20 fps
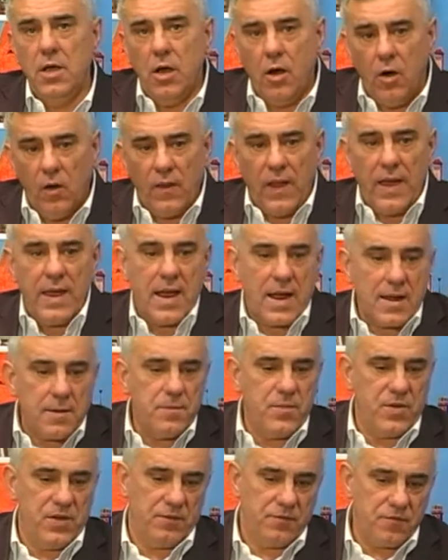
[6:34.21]
Ona
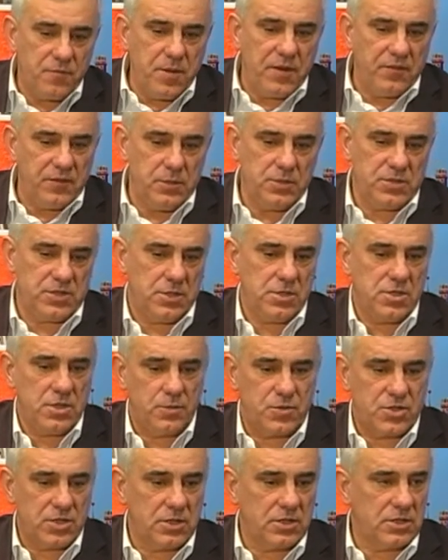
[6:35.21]
jakby w pewnym sensie
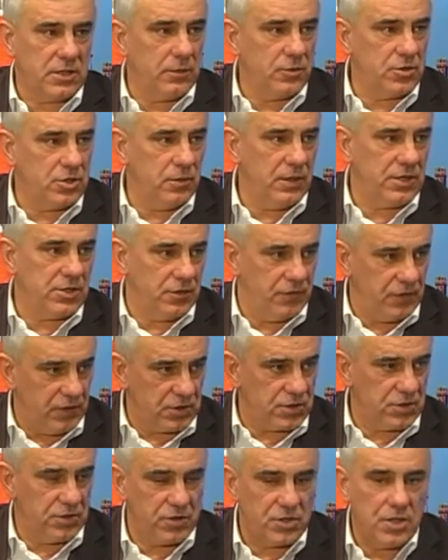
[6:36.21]
przekształciła się.
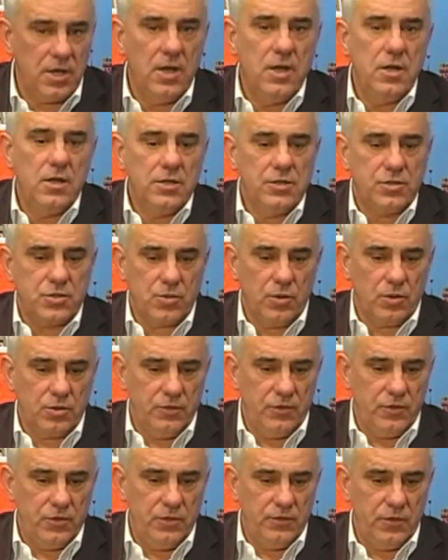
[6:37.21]
Większość z
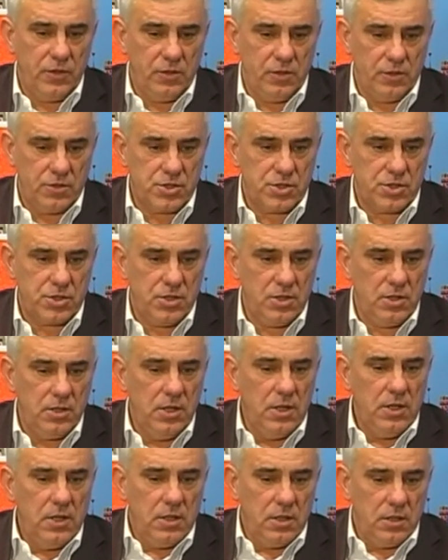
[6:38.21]
członków Unii Wolności
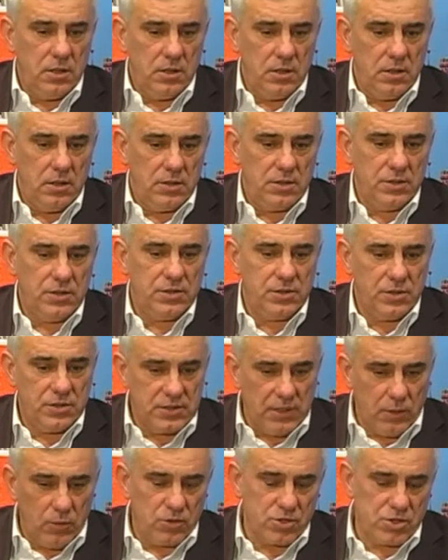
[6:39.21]
y,
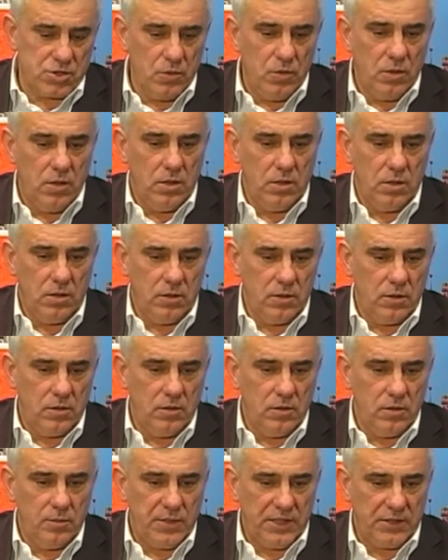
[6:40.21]

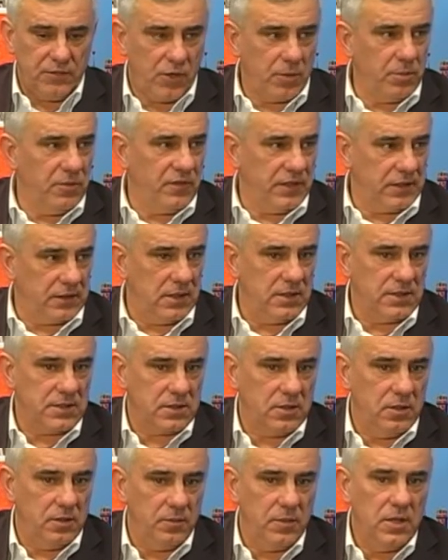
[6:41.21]
założyło Platformę
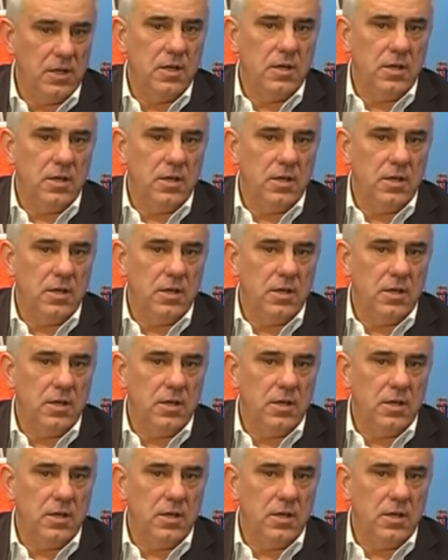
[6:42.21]
Obywatelską.